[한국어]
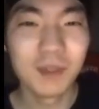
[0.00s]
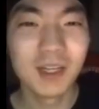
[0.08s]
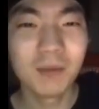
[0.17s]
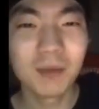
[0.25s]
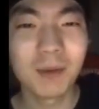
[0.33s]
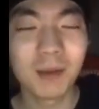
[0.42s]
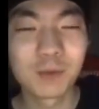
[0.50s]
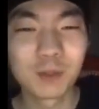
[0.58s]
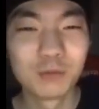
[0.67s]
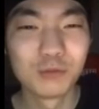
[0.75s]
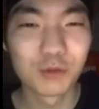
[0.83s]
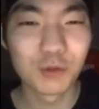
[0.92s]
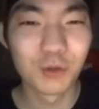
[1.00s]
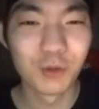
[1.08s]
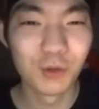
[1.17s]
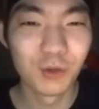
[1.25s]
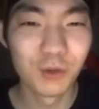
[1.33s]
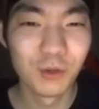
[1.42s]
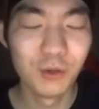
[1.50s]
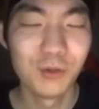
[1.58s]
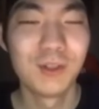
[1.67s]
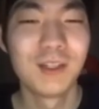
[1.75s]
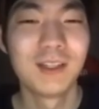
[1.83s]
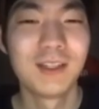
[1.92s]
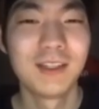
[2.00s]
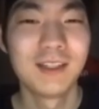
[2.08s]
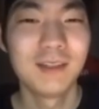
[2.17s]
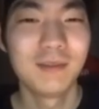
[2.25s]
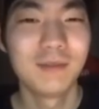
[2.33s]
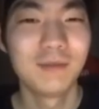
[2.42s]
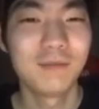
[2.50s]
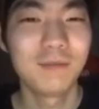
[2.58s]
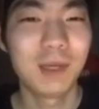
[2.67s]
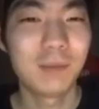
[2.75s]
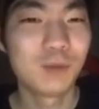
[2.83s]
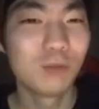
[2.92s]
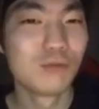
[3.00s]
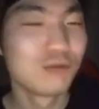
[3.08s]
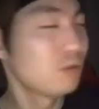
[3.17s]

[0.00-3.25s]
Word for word: 필립이 밥 좀 묵고 밥 좀